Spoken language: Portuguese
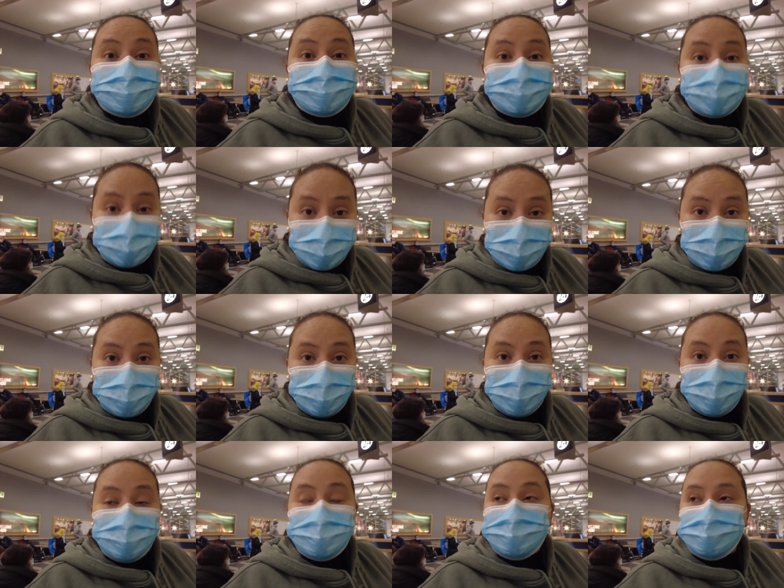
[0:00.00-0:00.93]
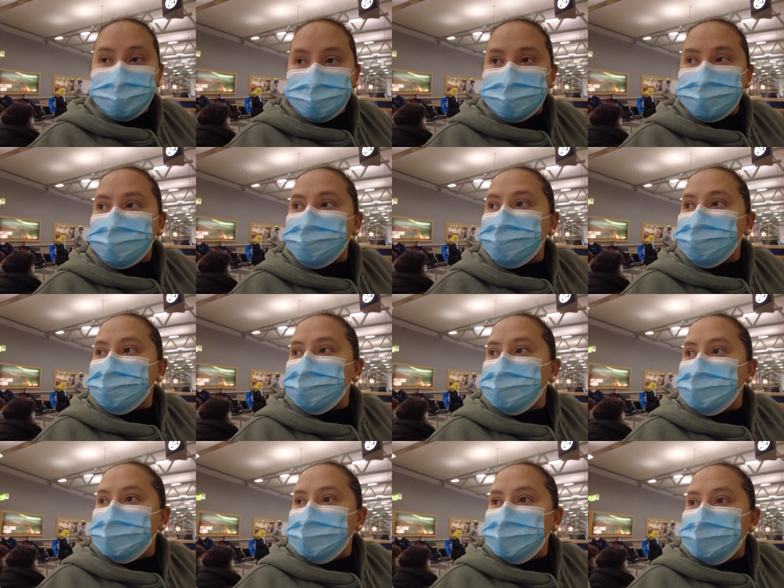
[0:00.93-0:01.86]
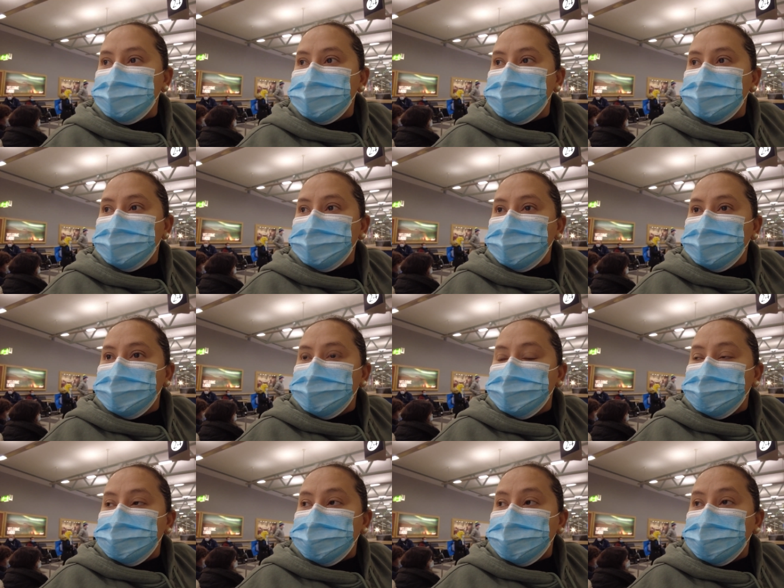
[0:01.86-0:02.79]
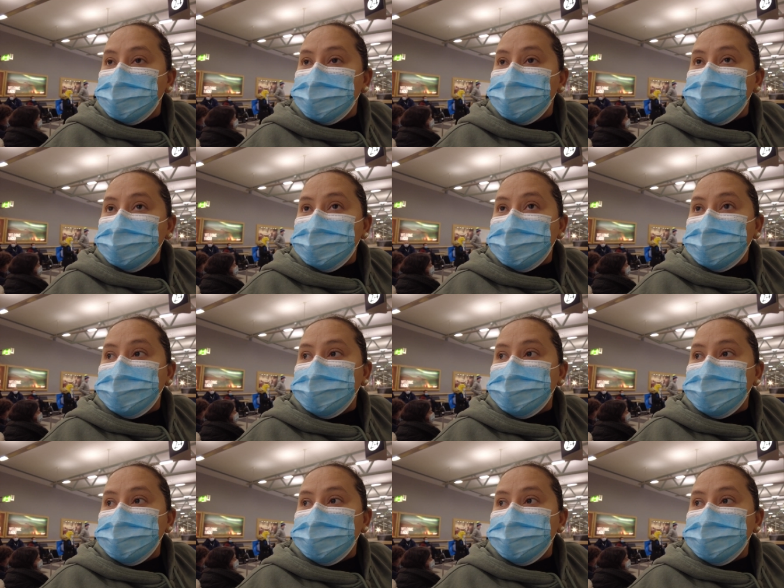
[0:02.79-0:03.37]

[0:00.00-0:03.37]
5 minutos. Chegamos aqui